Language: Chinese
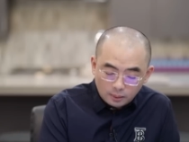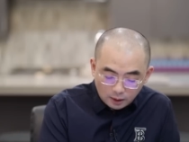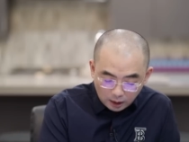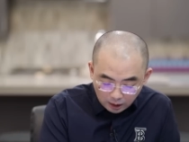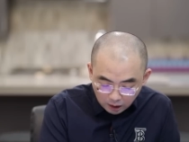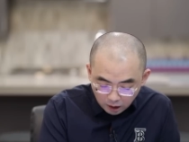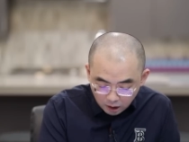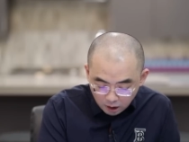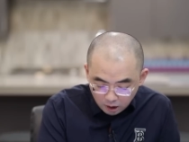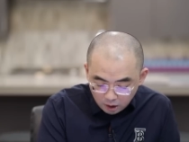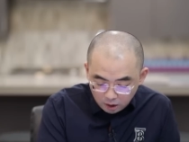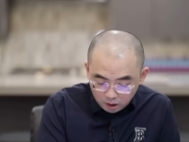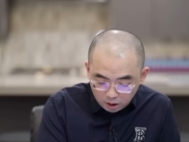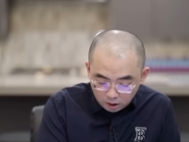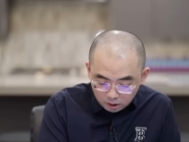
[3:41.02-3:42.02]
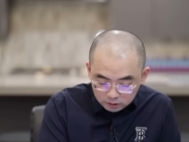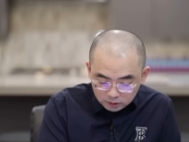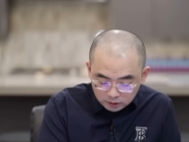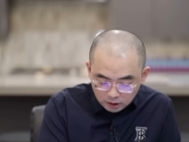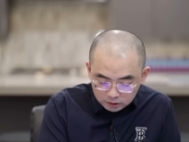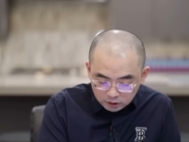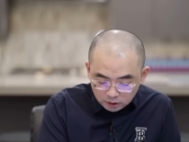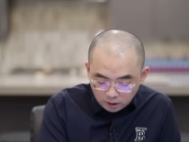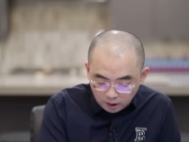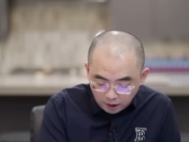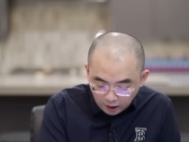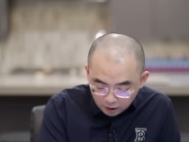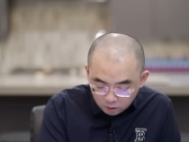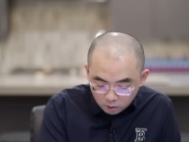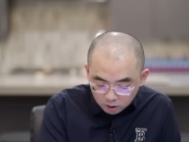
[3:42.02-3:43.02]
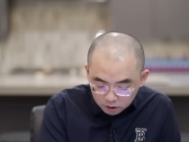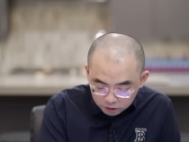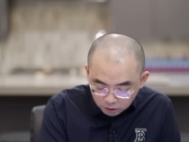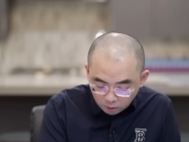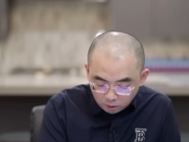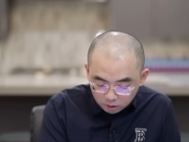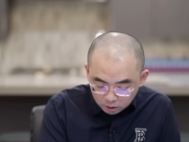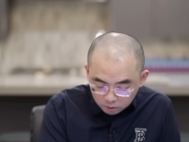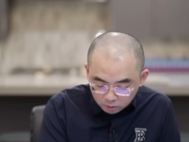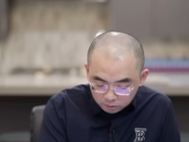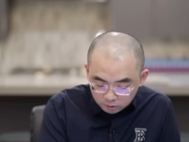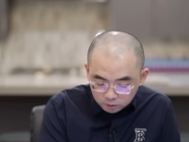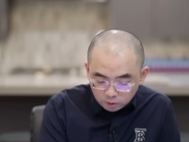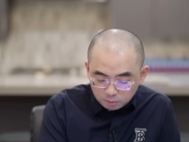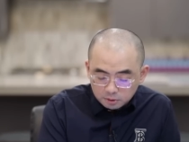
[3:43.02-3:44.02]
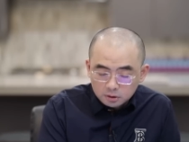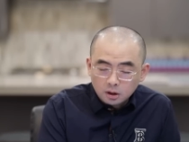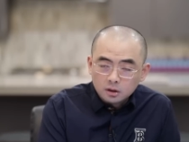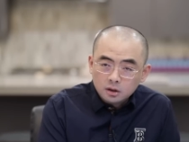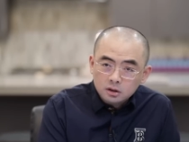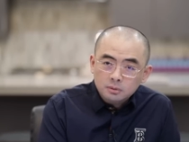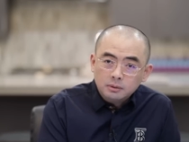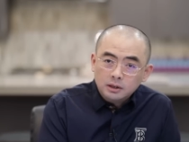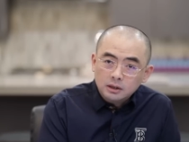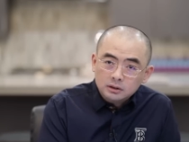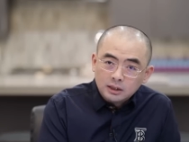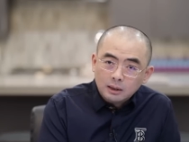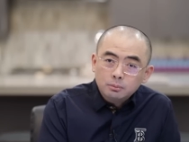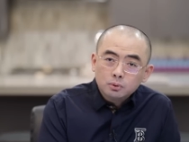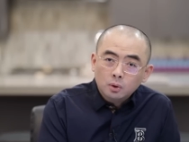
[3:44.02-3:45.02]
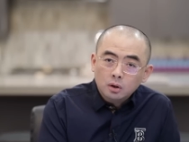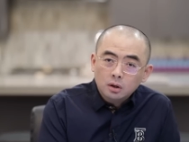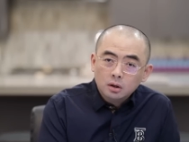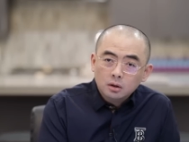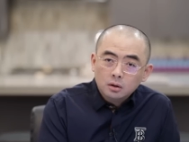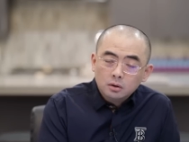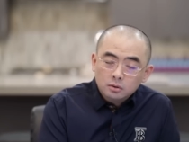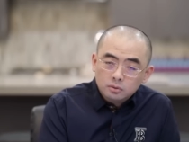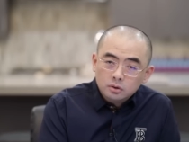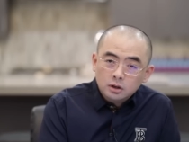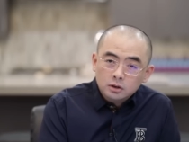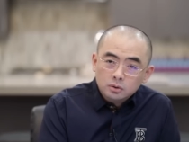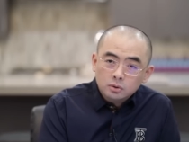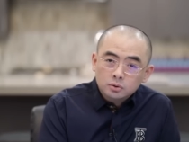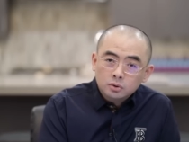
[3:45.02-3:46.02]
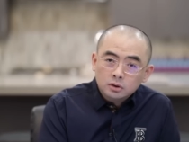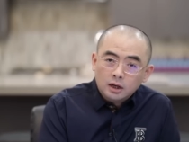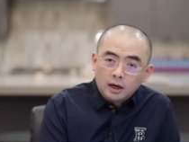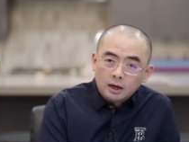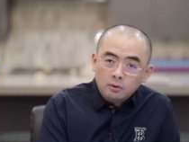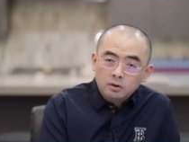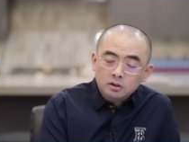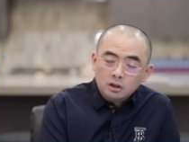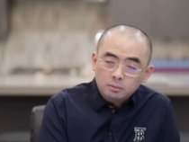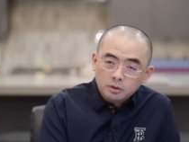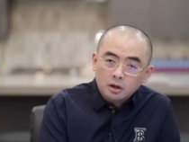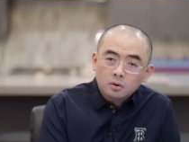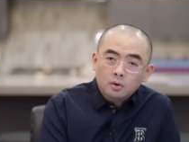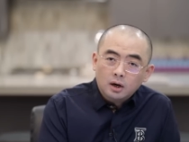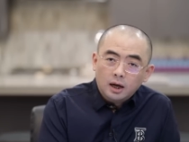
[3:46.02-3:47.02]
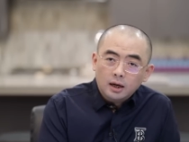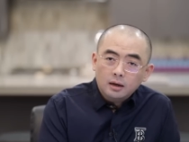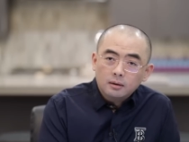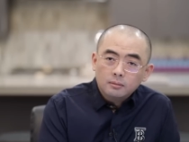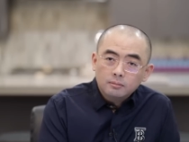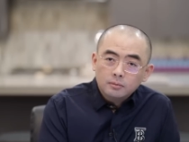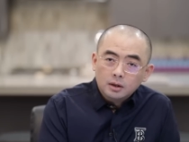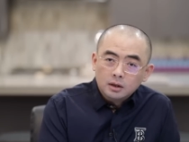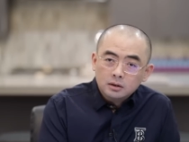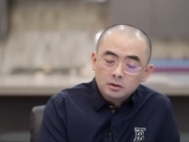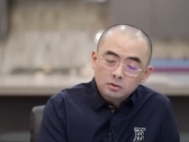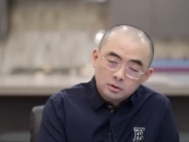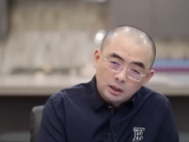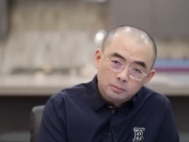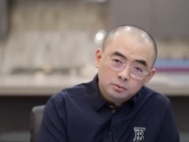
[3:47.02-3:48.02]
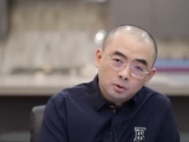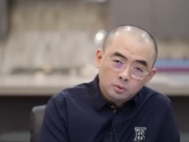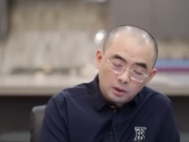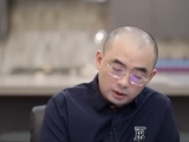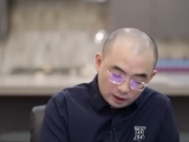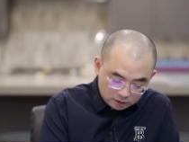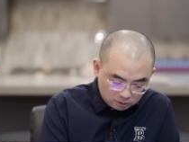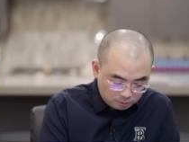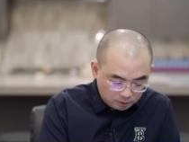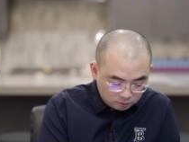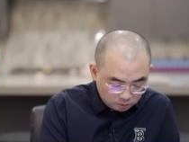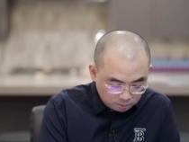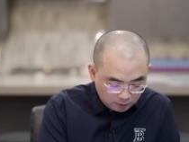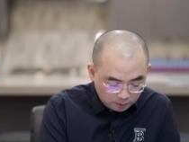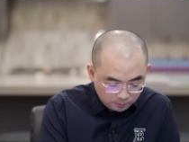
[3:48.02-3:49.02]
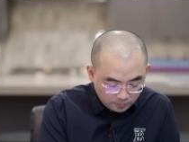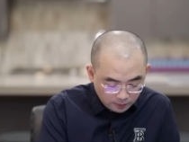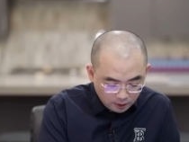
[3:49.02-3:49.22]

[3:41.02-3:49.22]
啊，而且呢，这个韩国首尔的工资水平呢，跟日本呢差不多，所以呢，就是说呢，韩国人也不愿意过来，那跟你都差不多，过来干什么，对不对？